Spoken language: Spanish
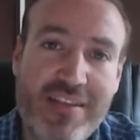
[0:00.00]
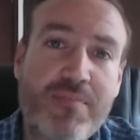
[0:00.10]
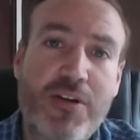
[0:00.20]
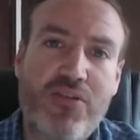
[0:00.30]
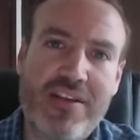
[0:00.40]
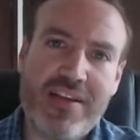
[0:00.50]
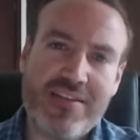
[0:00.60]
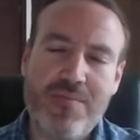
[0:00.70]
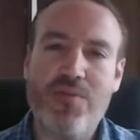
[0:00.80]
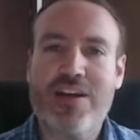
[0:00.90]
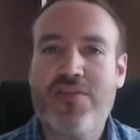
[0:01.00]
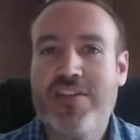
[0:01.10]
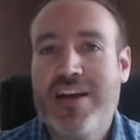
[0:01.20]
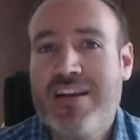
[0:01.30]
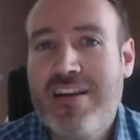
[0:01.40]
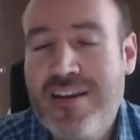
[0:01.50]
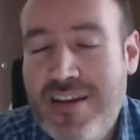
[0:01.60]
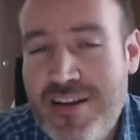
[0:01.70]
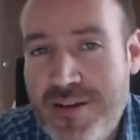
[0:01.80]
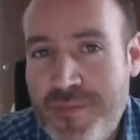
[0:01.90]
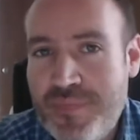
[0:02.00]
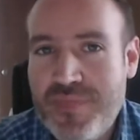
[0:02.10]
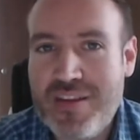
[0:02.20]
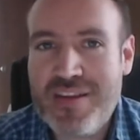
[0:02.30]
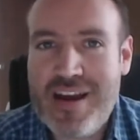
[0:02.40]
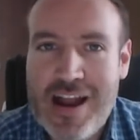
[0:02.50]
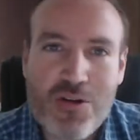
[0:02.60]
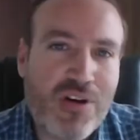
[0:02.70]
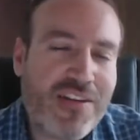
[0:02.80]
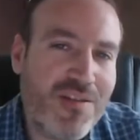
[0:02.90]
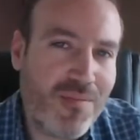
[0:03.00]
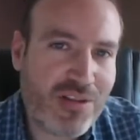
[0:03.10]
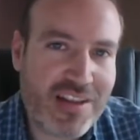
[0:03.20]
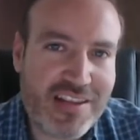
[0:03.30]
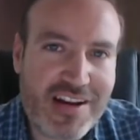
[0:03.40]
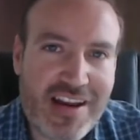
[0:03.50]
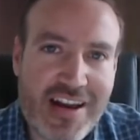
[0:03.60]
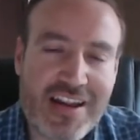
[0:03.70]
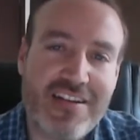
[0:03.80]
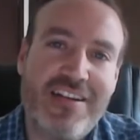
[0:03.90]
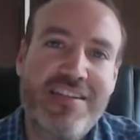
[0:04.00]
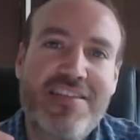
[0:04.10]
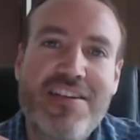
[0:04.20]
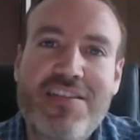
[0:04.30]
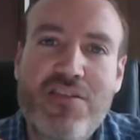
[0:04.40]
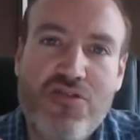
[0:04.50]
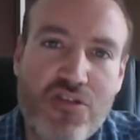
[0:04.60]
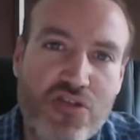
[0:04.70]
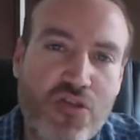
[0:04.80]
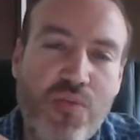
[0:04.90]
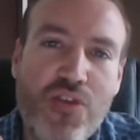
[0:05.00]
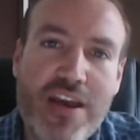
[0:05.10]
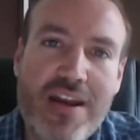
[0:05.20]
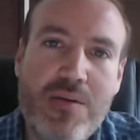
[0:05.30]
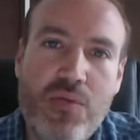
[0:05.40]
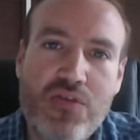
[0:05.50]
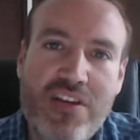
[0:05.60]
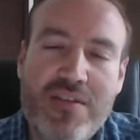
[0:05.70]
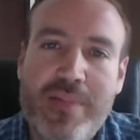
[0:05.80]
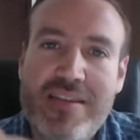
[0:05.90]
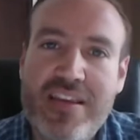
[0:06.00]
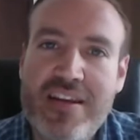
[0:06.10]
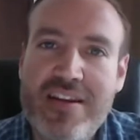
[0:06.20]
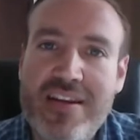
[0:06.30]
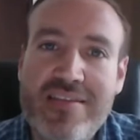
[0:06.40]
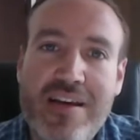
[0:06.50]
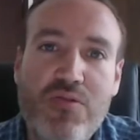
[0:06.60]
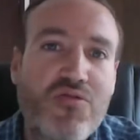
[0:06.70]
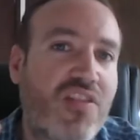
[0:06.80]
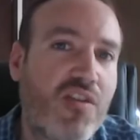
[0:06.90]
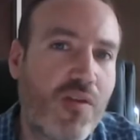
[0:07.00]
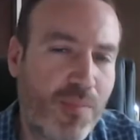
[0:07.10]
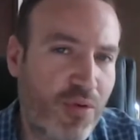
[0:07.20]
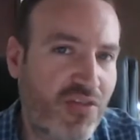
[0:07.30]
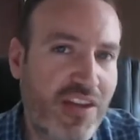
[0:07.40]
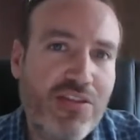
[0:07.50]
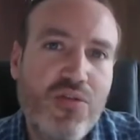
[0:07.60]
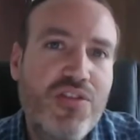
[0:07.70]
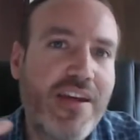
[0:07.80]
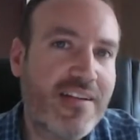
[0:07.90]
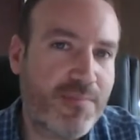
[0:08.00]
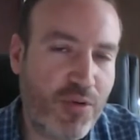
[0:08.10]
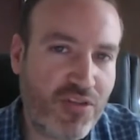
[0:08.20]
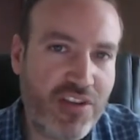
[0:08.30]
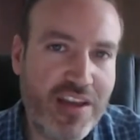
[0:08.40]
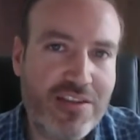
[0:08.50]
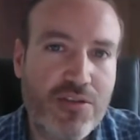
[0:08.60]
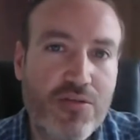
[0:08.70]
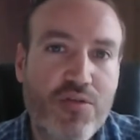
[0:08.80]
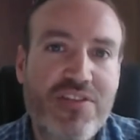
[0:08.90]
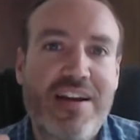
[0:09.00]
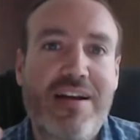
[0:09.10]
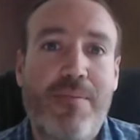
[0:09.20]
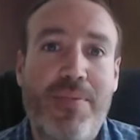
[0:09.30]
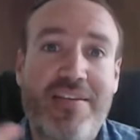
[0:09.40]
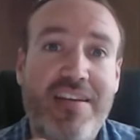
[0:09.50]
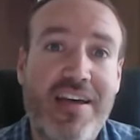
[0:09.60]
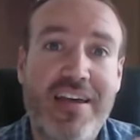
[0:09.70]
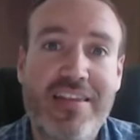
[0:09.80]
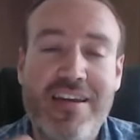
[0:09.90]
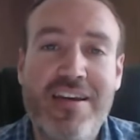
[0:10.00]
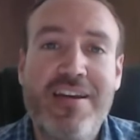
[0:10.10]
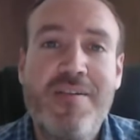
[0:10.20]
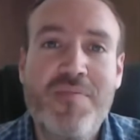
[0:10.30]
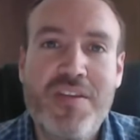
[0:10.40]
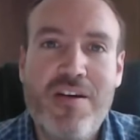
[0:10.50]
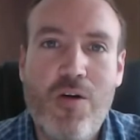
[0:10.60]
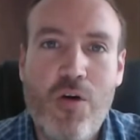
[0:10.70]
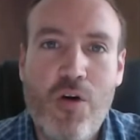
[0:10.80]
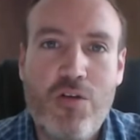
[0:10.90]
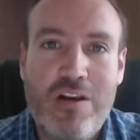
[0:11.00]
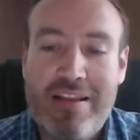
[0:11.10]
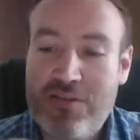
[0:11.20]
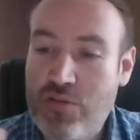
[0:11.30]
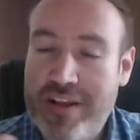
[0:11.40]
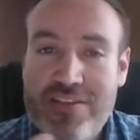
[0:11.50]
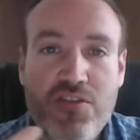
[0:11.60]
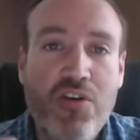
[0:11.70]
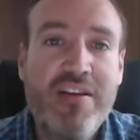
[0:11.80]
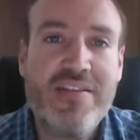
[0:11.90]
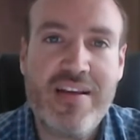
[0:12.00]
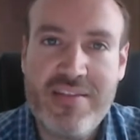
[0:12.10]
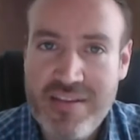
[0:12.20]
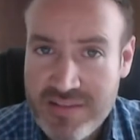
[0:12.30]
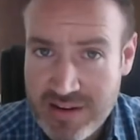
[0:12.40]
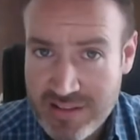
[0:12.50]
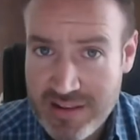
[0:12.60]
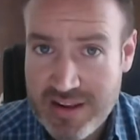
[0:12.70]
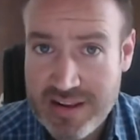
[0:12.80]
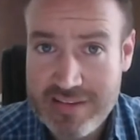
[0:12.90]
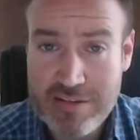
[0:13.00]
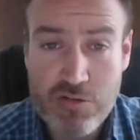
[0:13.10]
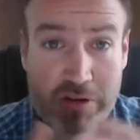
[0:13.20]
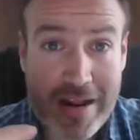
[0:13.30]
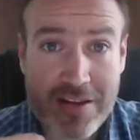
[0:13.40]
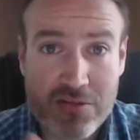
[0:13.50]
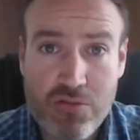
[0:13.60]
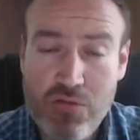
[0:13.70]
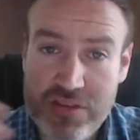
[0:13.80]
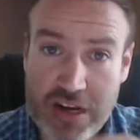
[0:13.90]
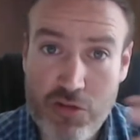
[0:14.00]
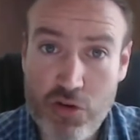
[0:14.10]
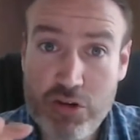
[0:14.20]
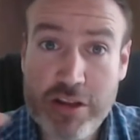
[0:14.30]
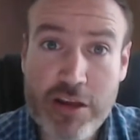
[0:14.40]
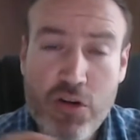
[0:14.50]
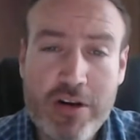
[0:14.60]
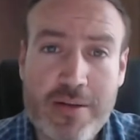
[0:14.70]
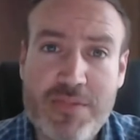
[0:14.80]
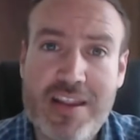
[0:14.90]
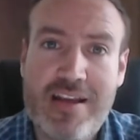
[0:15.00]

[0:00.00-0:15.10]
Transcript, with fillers: estas personas hacen, porque al final algo que es importante aclarar, es decir, si nosotros pudiéramos expandir quizá un 5%, 10% nuestra capacidad o las conexiones que existen entre las redes neuronales, o entre neurona y neurona,